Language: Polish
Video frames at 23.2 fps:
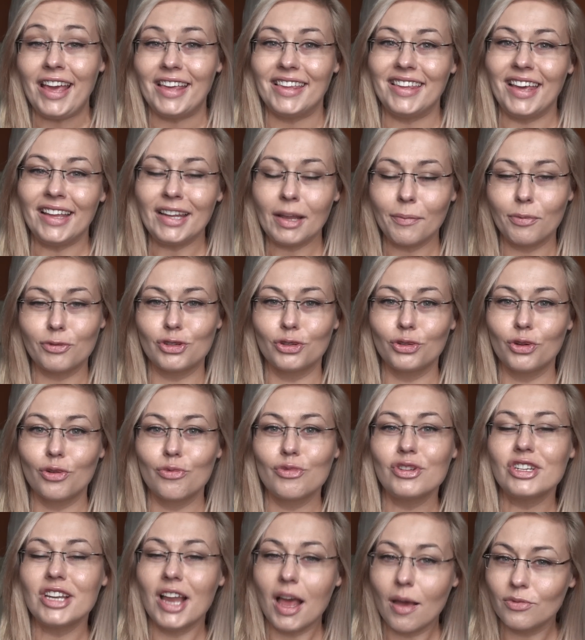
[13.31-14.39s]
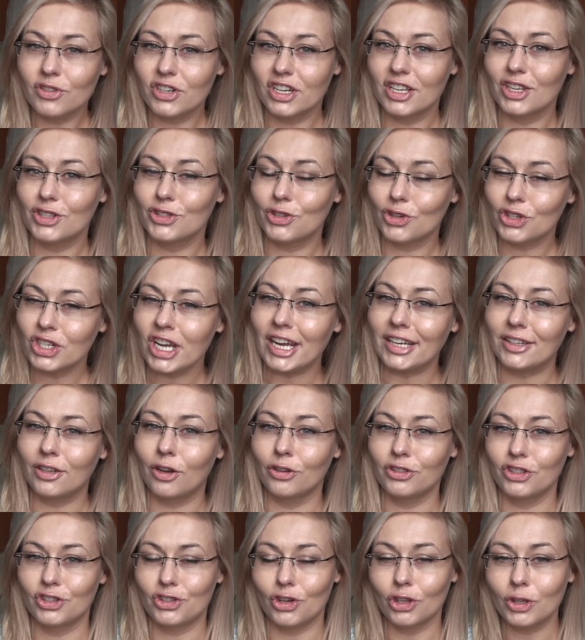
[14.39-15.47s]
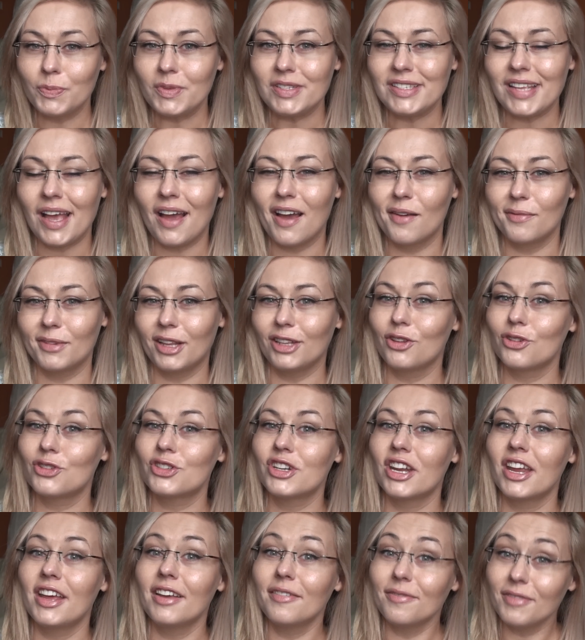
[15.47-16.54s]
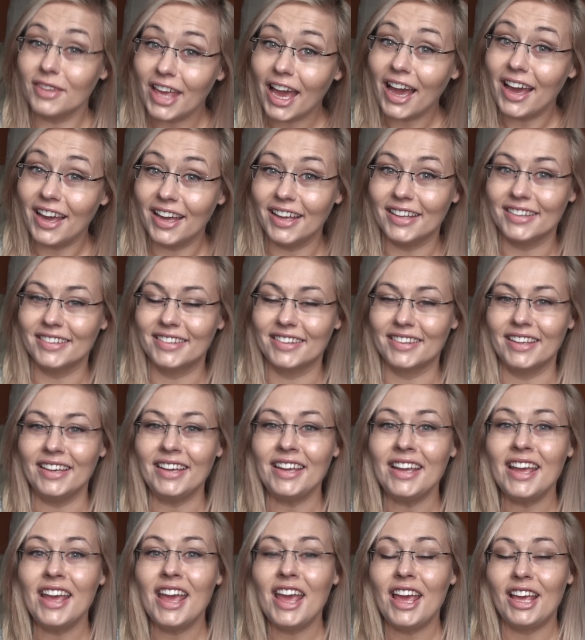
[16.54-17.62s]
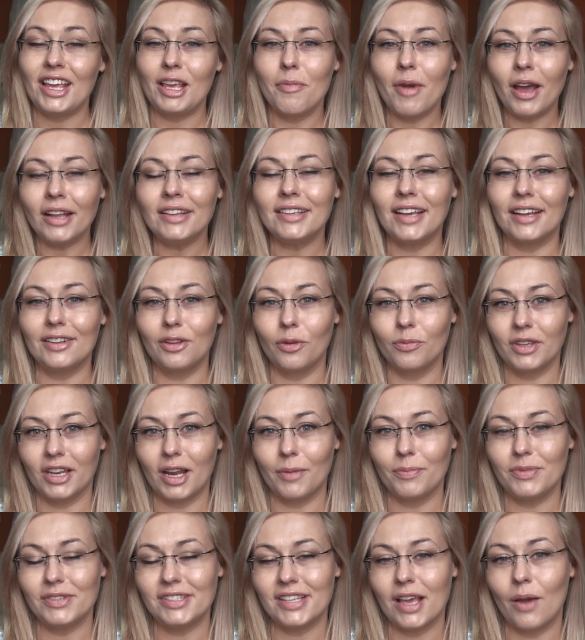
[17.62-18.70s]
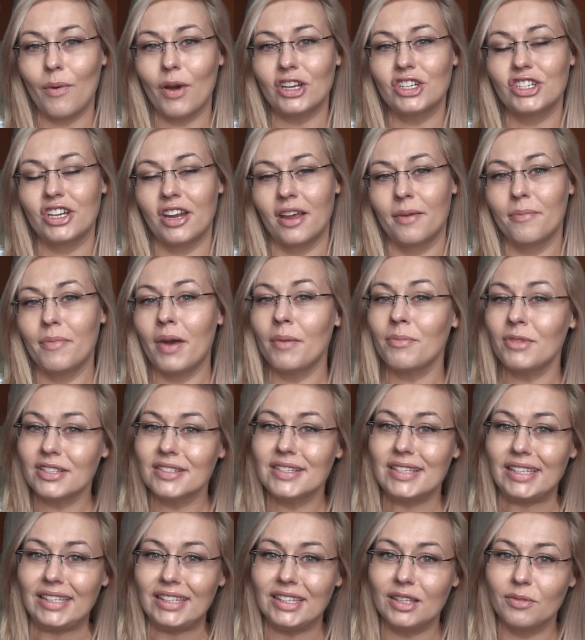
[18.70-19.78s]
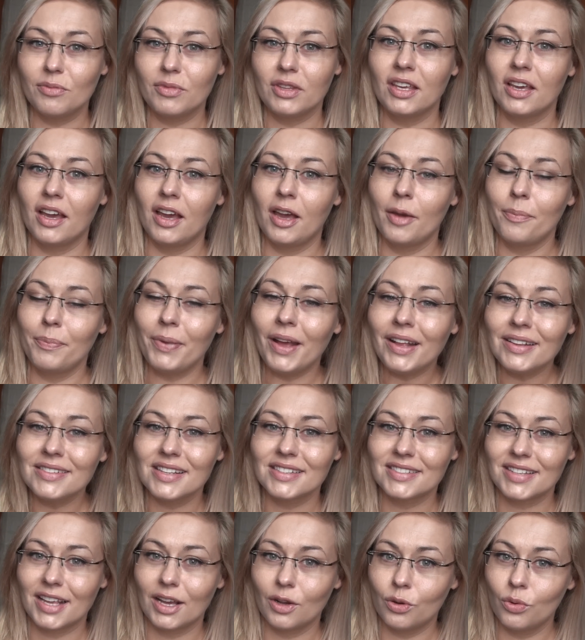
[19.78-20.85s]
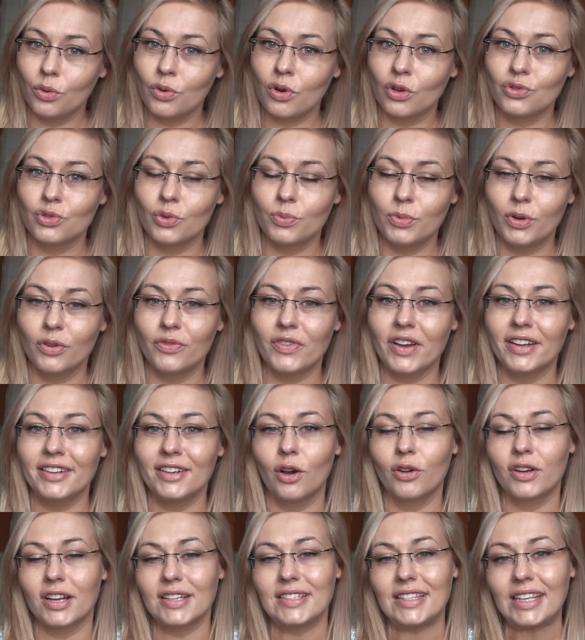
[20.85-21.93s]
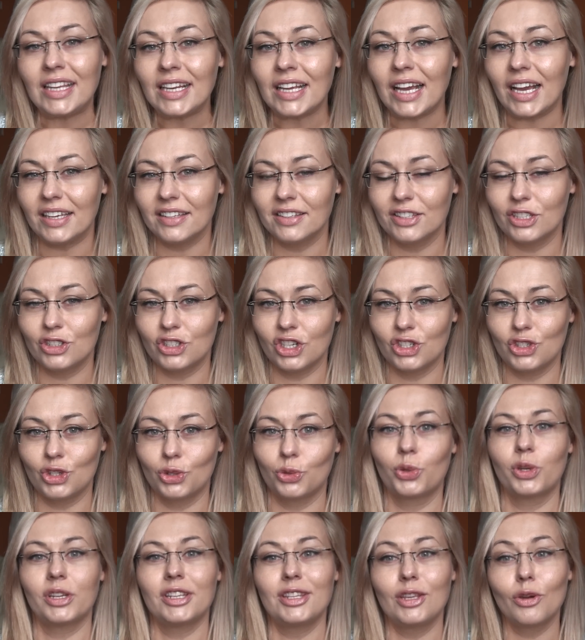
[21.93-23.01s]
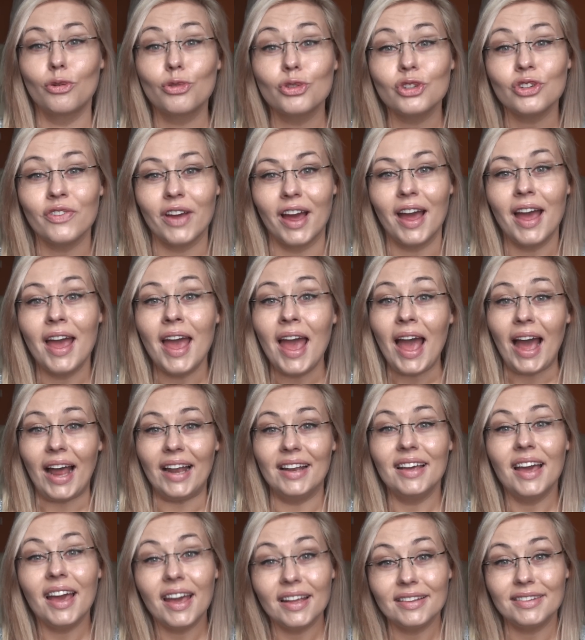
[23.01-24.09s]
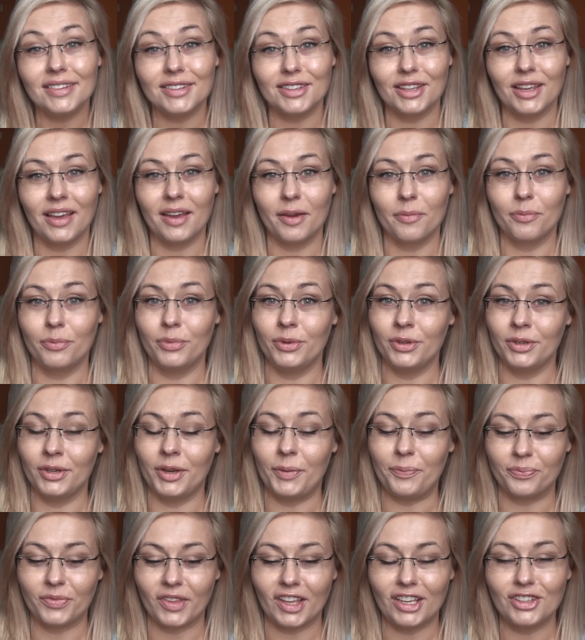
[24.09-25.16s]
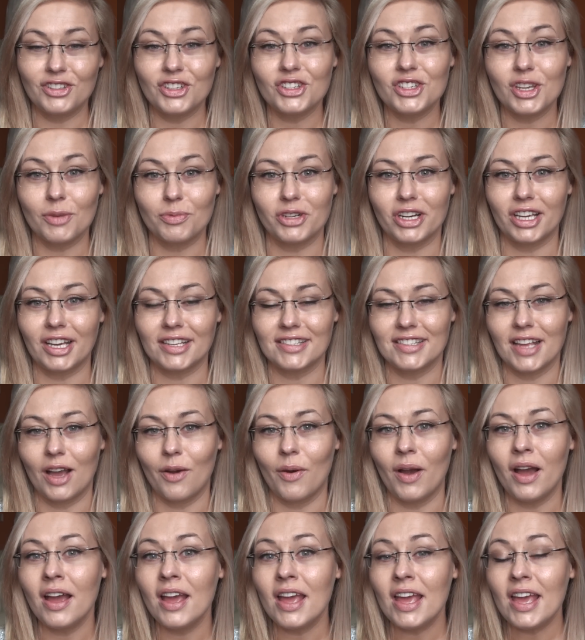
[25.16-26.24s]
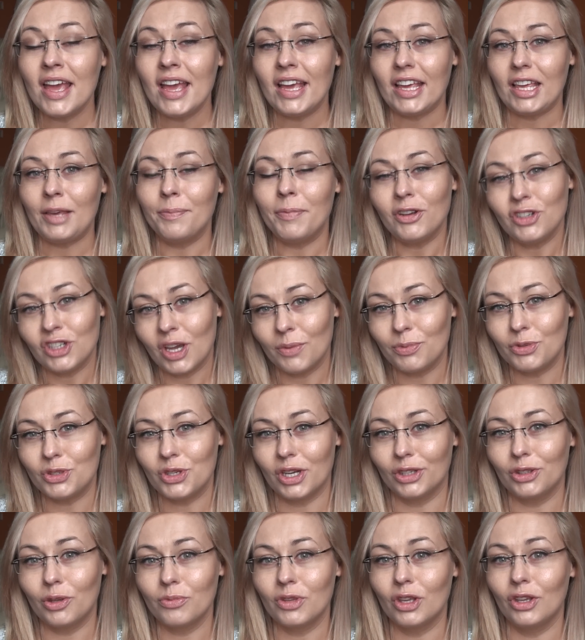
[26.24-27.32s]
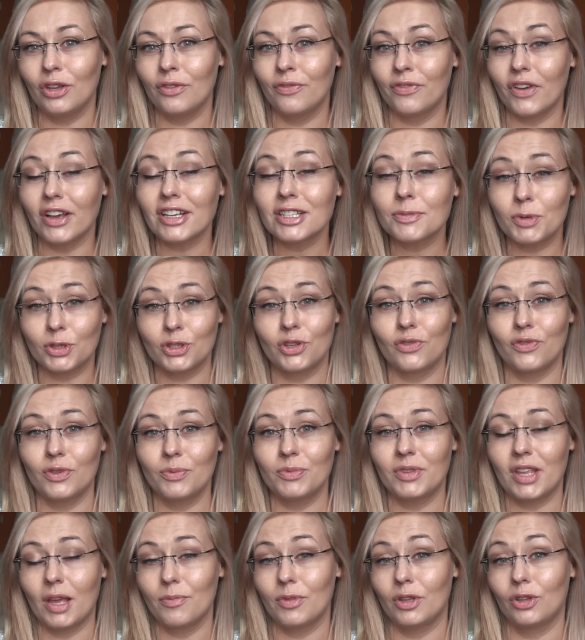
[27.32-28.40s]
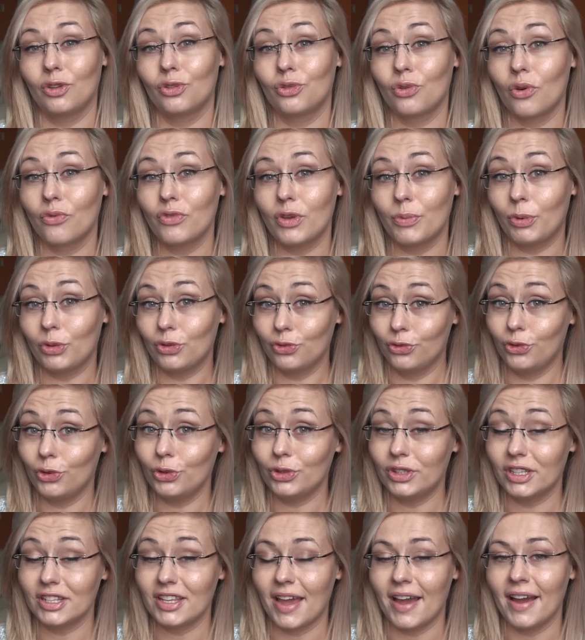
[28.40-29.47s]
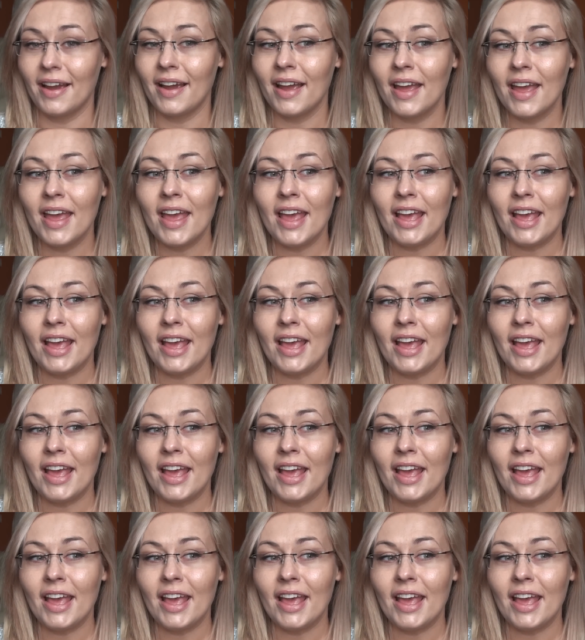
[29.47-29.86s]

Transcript: Ja na początku myślałam, że jest to żart, chociaż odpisałam na to, że ja chętnie i Beatka do mnie napisała, że ma między innymi pędzel z Hakuro zdublowany oraz kilka innych rzeczy, których nie używa, ale chętnie by mm, gdzieś je przekazała i paczka przyszła do mnie w ekspresowym tempie, dosłownie po dwóch dniach.